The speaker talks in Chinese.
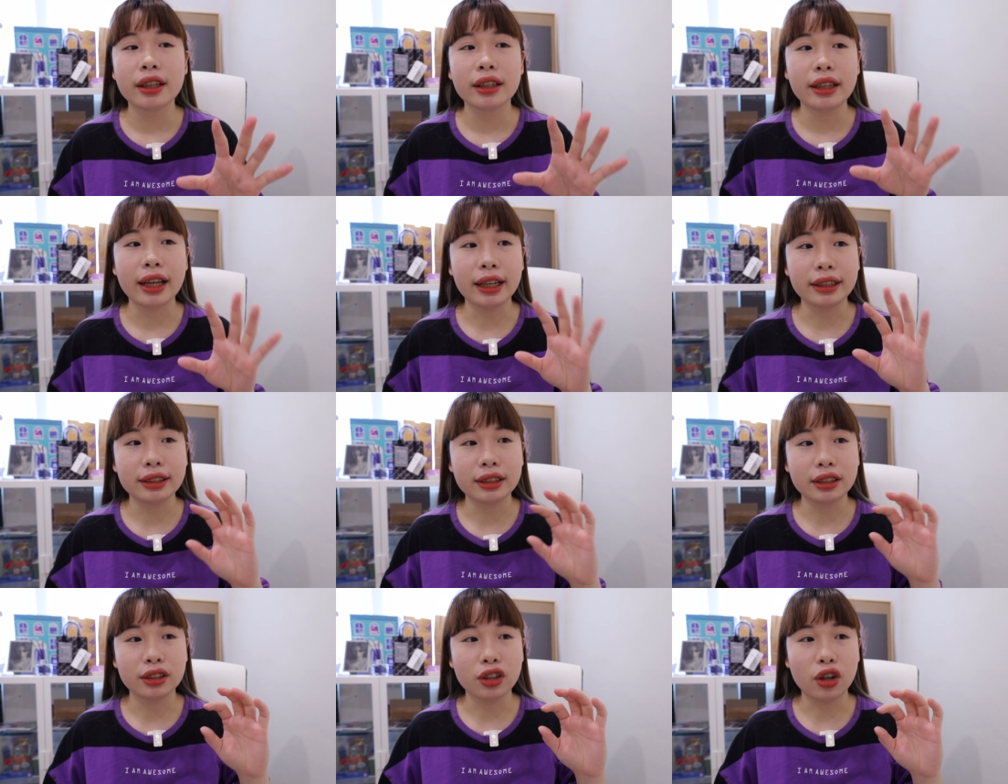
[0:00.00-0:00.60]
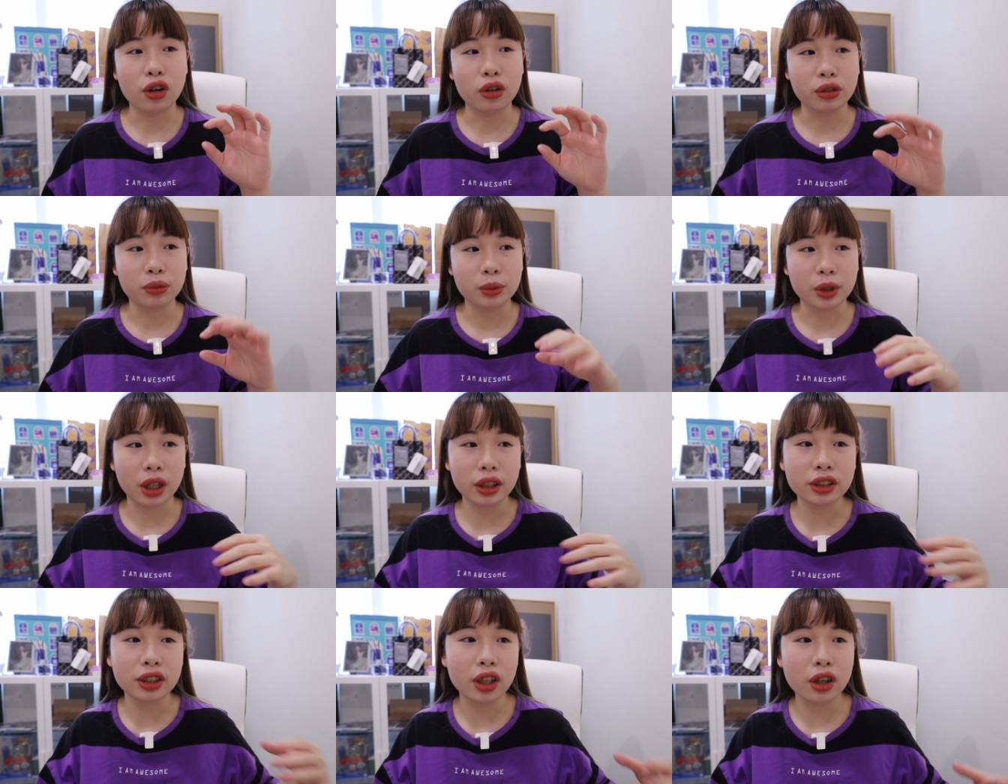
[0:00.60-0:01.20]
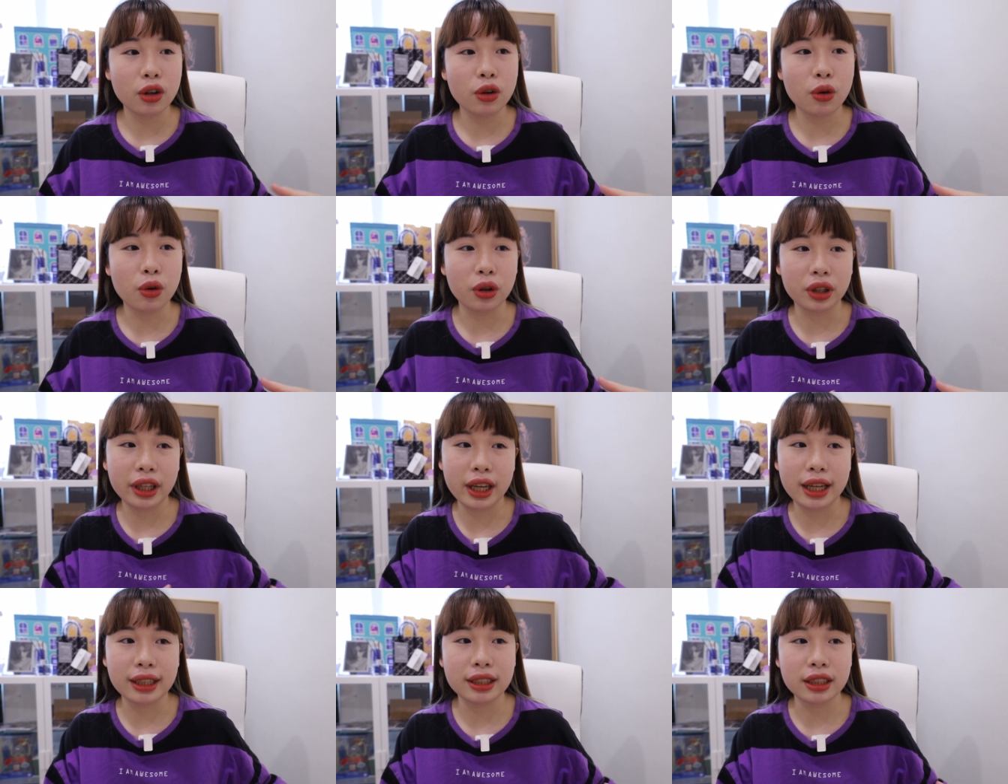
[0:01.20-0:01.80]
类似这种比较生活
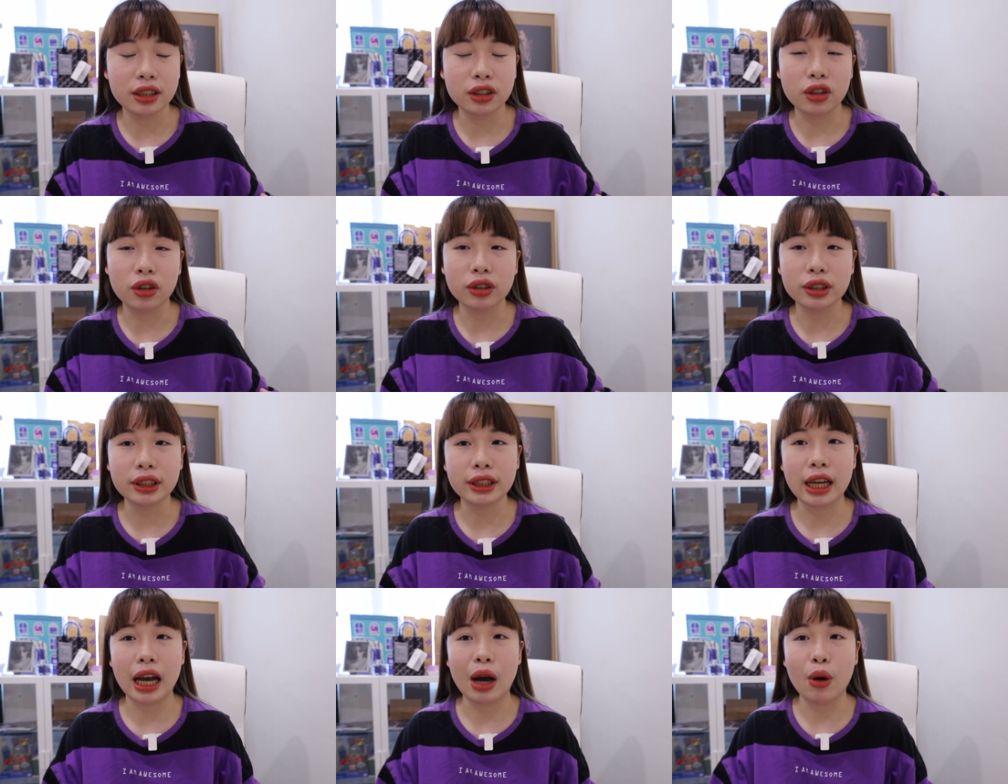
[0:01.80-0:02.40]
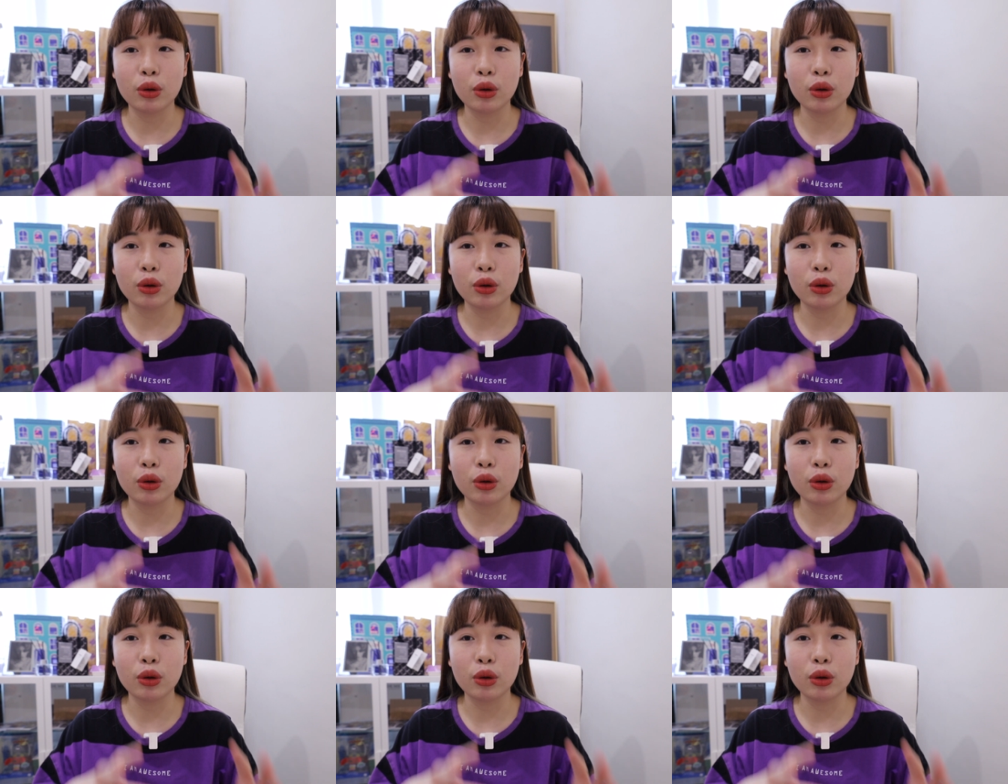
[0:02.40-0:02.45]
贴近的东西啊，